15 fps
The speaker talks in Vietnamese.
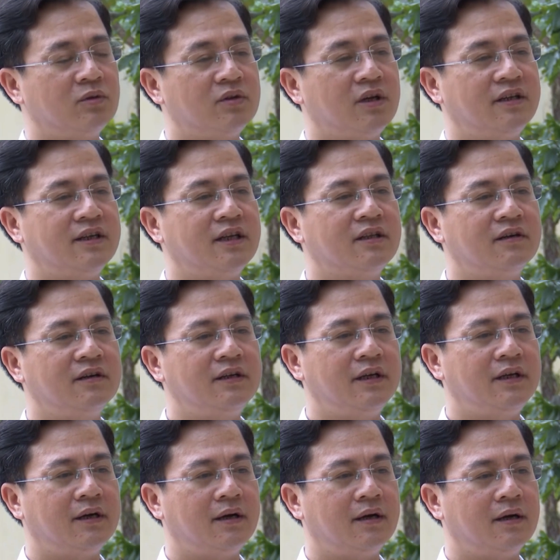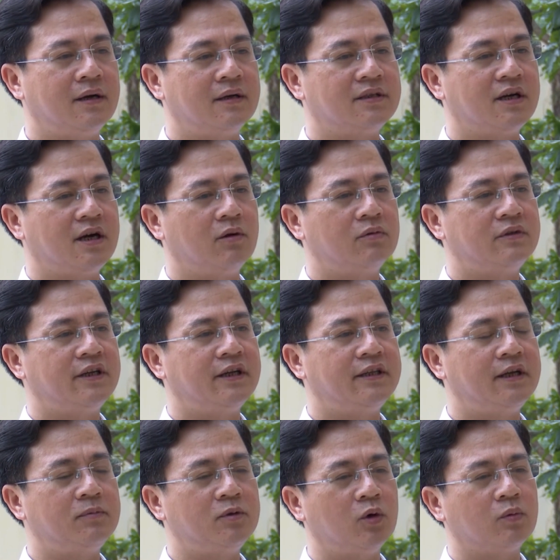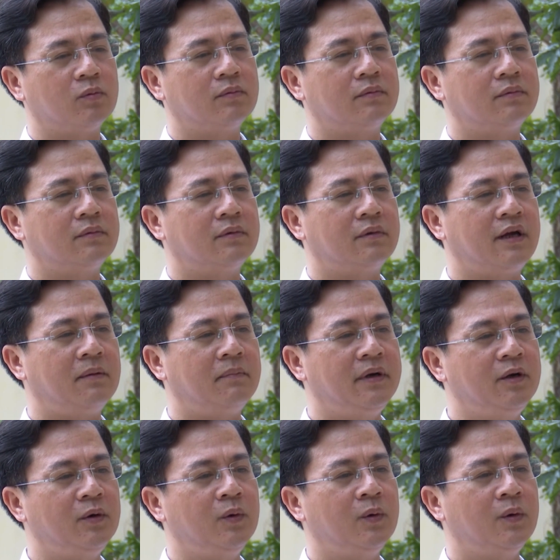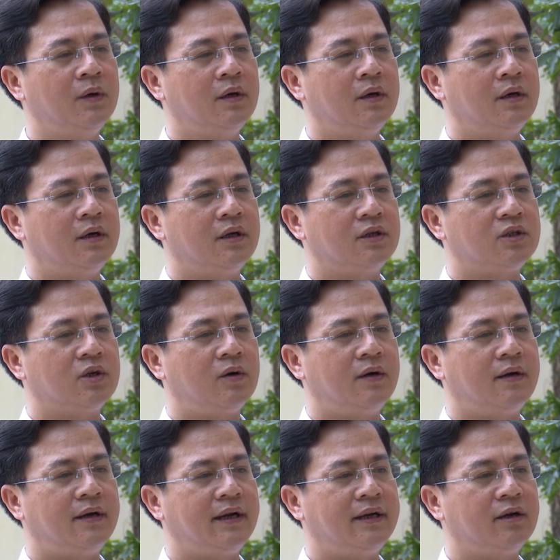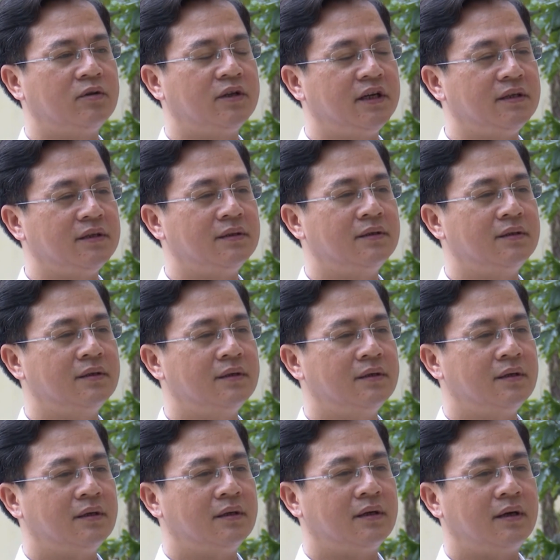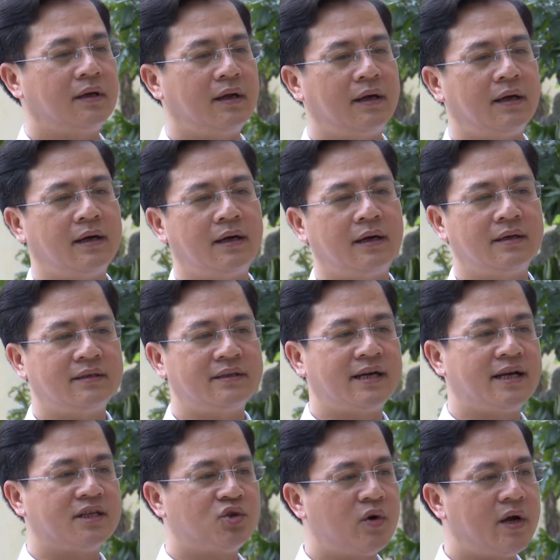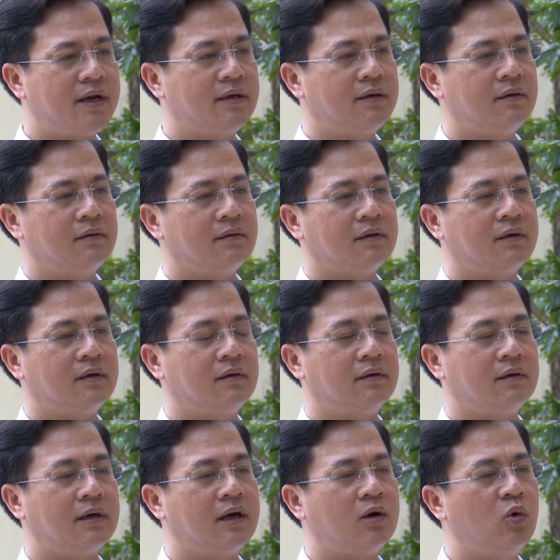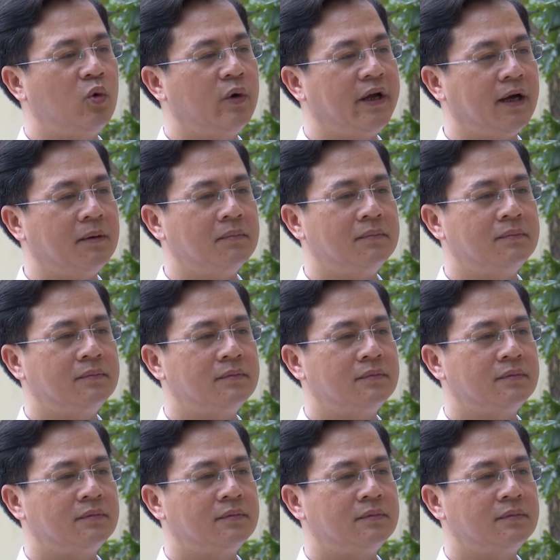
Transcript: Trong thời gian tới thì Sở cũng sẽ tiếp tục tham mưu cho lãnh đạo tỉnh rà soát các khu điểm,